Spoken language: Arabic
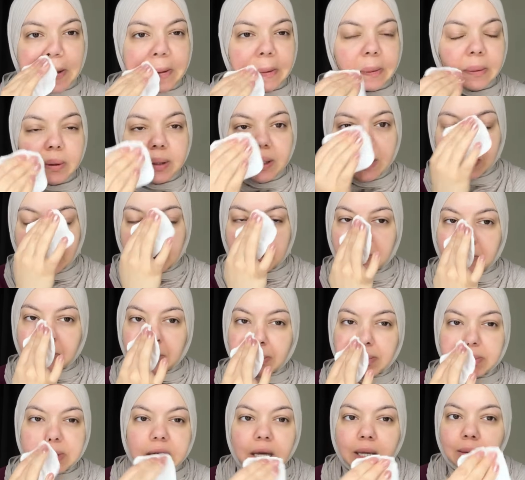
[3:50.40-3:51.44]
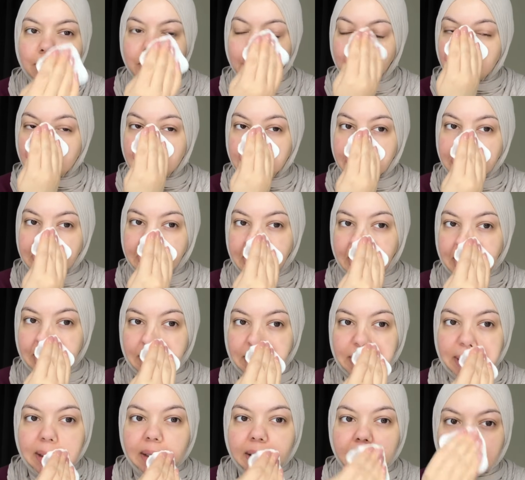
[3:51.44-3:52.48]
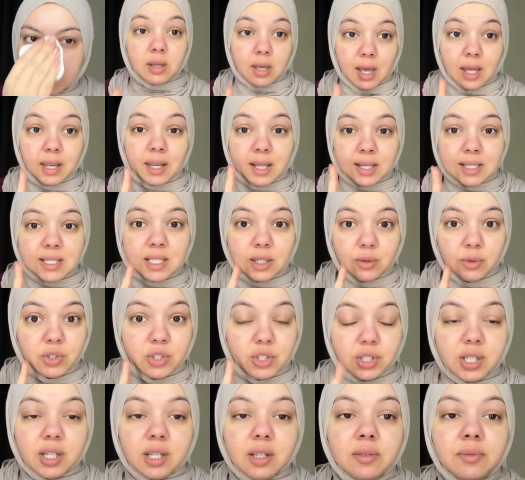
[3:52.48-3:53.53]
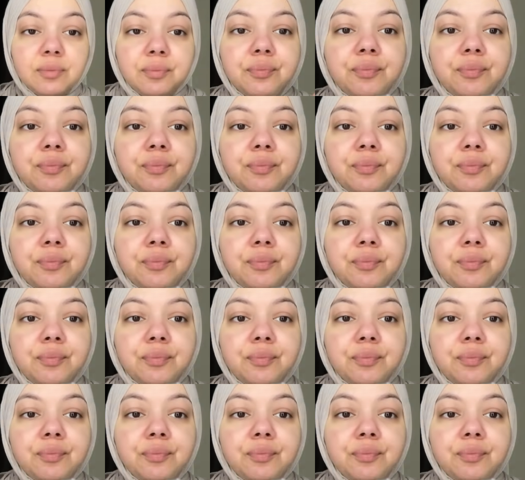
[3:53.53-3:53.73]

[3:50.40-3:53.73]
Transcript: وبمسح بيه وشي كامل انا غاسله وشيها